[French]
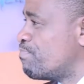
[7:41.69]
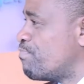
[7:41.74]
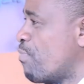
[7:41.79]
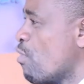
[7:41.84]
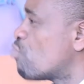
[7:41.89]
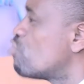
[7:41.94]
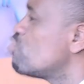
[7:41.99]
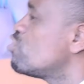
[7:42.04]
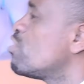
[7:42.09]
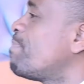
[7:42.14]

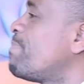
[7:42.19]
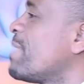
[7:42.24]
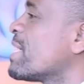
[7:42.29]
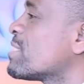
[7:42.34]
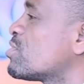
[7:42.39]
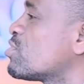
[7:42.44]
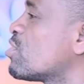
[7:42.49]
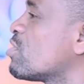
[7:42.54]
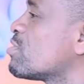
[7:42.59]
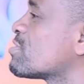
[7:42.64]
Beaucoup de
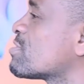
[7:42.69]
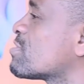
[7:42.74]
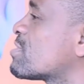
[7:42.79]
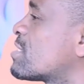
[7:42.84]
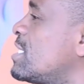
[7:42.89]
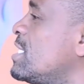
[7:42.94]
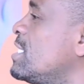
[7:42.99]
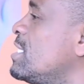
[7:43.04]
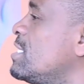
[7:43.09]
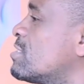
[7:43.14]

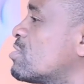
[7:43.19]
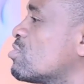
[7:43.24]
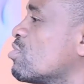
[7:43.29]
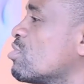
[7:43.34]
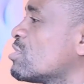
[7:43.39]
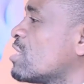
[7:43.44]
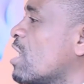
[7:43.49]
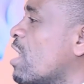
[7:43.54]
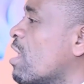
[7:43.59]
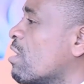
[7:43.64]
personnes qui
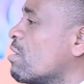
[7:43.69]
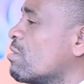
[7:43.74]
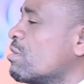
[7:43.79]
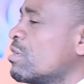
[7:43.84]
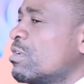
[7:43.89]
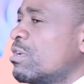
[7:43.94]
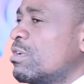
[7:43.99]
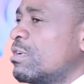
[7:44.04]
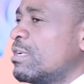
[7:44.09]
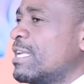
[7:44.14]
sont
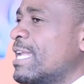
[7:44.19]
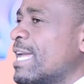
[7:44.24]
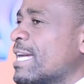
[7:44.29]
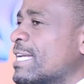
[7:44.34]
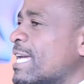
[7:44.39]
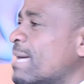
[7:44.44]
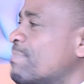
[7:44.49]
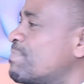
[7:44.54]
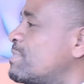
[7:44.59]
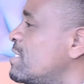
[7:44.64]
dans
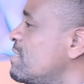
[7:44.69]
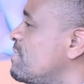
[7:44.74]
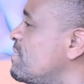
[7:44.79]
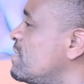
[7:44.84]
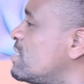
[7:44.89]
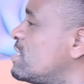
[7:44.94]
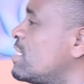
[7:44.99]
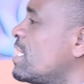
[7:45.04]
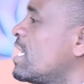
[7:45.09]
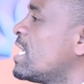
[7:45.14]
la
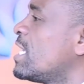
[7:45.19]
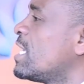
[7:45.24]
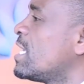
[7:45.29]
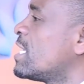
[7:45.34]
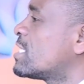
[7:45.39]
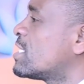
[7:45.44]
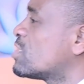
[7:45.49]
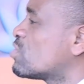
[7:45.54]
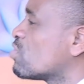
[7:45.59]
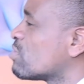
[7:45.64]

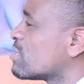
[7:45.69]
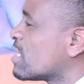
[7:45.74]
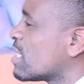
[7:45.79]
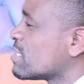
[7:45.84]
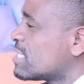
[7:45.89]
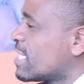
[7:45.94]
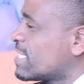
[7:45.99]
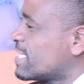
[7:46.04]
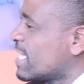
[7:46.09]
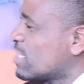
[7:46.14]
captivité, qui
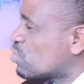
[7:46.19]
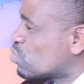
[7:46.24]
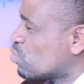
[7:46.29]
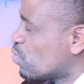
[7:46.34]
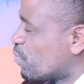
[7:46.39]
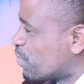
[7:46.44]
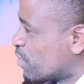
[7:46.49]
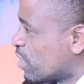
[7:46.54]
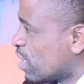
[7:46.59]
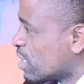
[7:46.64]
sont dans
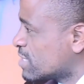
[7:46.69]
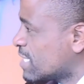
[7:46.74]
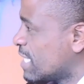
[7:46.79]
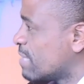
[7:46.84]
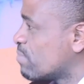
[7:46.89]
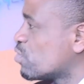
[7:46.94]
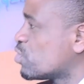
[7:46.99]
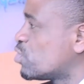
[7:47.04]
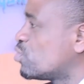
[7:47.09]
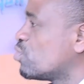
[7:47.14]
certaines
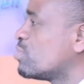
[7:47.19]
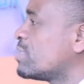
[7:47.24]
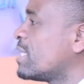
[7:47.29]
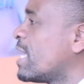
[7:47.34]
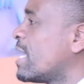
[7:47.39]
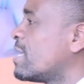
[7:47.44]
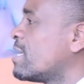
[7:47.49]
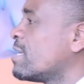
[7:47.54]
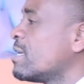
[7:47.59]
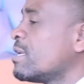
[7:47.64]
souffrances
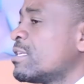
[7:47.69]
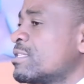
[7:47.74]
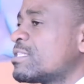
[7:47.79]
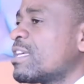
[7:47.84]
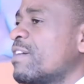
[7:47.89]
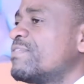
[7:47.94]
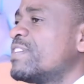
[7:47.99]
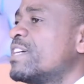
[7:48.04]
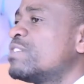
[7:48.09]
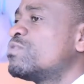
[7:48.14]
émotionnelles,
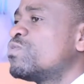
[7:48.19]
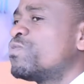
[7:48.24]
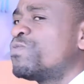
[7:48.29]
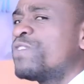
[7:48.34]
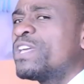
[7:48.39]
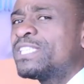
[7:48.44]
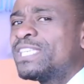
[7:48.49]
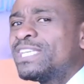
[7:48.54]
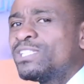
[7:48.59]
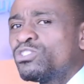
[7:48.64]
ça vient
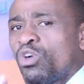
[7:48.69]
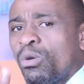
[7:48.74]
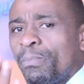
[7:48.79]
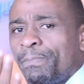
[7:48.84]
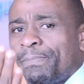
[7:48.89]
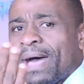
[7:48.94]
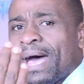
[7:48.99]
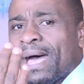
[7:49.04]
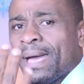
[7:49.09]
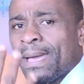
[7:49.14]
du fait
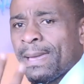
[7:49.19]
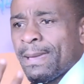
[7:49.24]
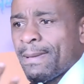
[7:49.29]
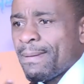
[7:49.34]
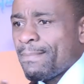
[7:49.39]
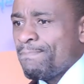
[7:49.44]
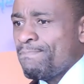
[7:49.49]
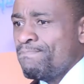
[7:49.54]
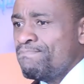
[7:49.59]
qu'ils n'ont pas